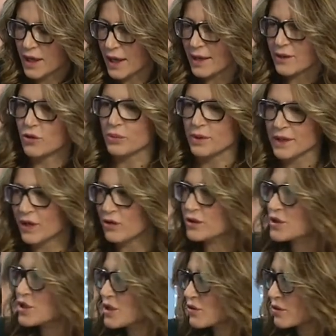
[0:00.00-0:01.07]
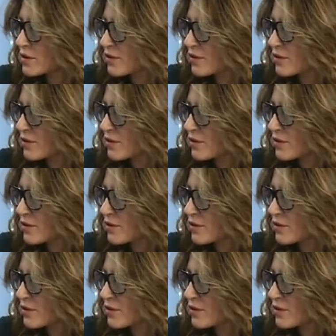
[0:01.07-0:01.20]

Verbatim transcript: Ecco perché ho deciso di